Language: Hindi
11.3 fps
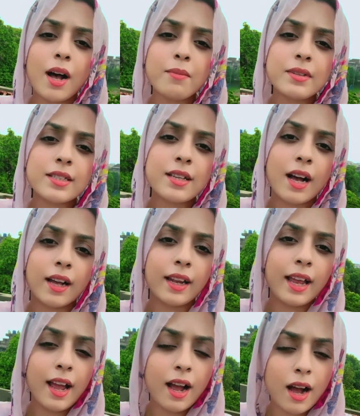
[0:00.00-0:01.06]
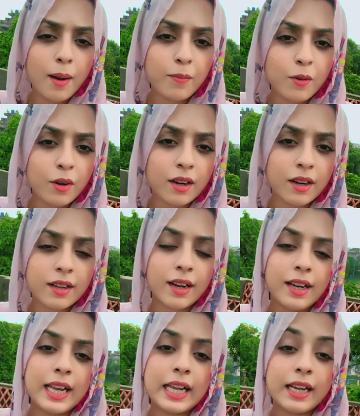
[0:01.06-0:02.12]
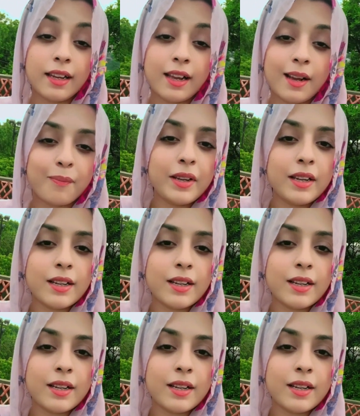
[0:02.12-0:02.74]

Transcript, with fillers: आम इंसान हैं आपको लड़का लेकर या अपनी